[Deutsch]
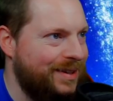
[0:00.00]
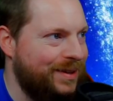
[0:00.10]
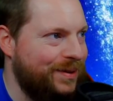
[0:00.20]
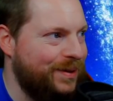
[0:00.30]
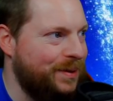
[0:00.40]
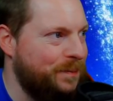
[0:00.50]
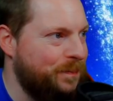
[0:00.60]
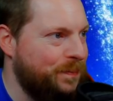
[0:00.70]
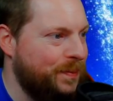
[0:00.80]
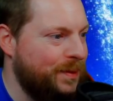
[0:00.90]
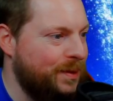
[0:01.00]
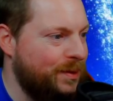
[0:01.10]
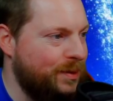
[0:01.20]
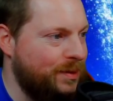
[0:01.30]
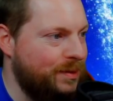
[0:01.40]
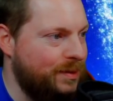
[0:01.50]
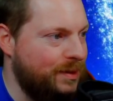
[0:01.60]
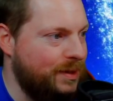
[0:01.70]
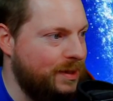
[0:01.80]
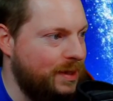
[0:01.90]
okay. Gut,
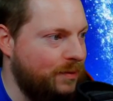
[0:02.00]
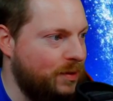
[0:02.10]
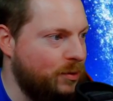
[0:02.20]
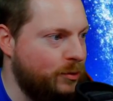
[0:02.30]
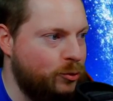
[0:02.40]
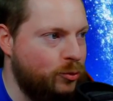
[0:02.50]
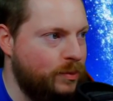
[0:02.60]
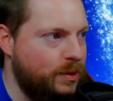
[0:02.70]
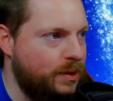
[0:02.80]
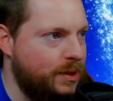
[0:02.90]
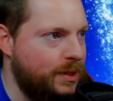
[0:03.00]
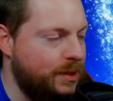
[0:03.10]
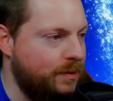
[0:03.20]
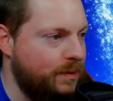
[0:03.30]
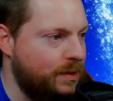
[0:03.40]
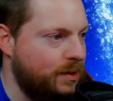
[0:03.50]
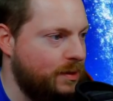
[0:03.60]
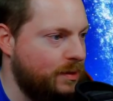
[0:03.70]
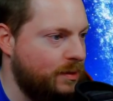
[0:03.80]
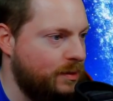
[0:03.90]
äh, dama kostüm ist das nächste, was
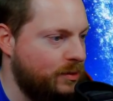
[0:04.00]
dann